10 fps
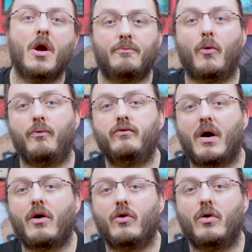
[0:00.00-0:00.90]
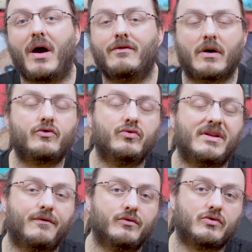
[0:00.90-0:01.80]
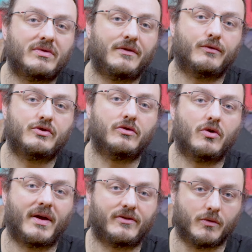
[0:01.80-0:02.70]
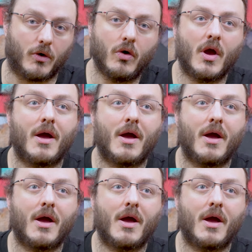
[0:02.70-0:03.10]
pour pouvoir euh, avoir toutes les fonctions qui fonctionnent correctement,